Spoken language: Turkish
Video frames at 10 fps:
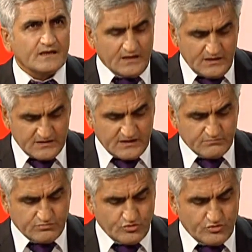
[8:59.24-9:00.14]

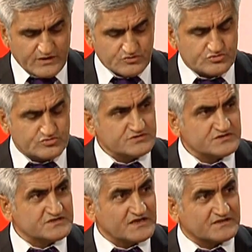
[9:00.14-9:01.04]
enginarın bu görünen
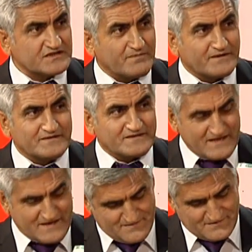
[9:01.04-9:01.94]
çiçek tabanı
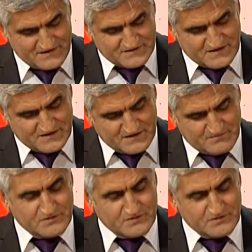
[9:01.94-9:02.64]
değil. Geçenlerde